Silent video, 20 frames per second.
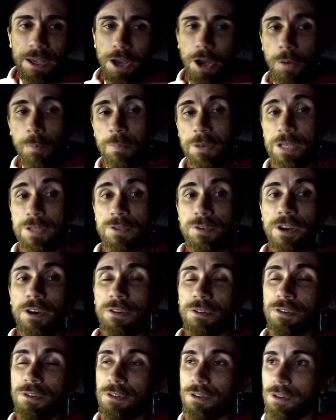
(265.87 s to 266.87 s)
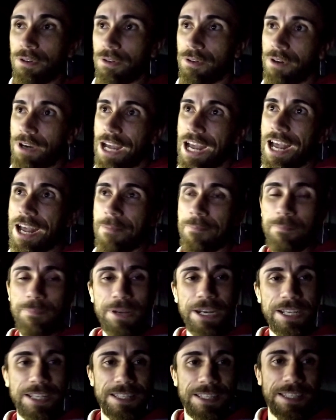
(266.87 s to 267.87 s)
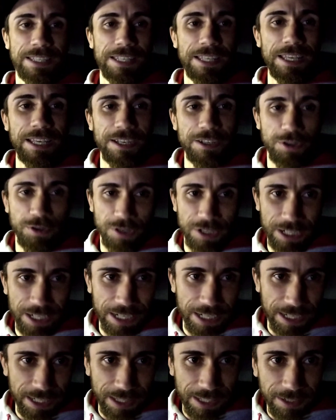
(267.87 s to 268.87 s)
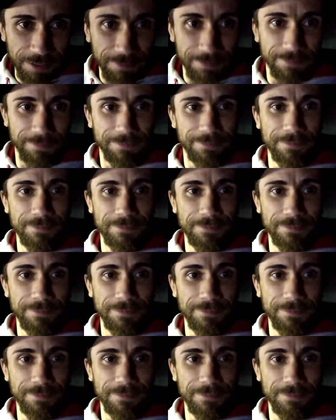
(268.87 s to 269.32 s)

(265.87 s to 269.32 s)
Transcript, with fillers: É o pessoal do Aprecia a Jornada.